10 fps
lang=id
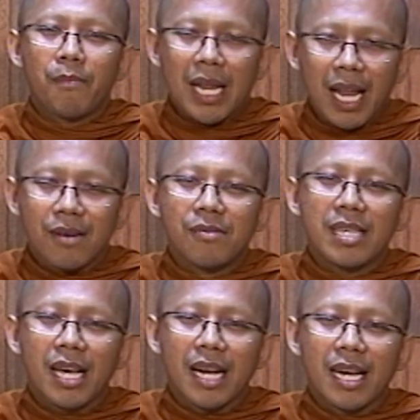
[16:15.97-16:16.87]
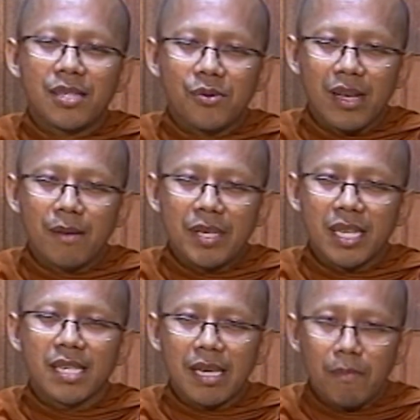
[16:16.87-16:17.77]
perilakunya agar juga
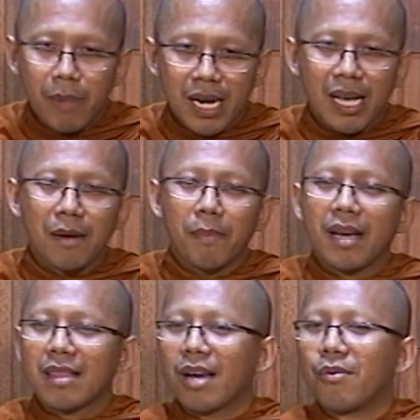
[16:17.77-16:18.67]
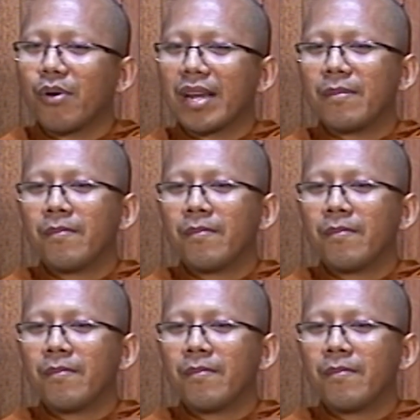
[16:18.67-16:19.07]
bisa seimbang dengan pengetahuan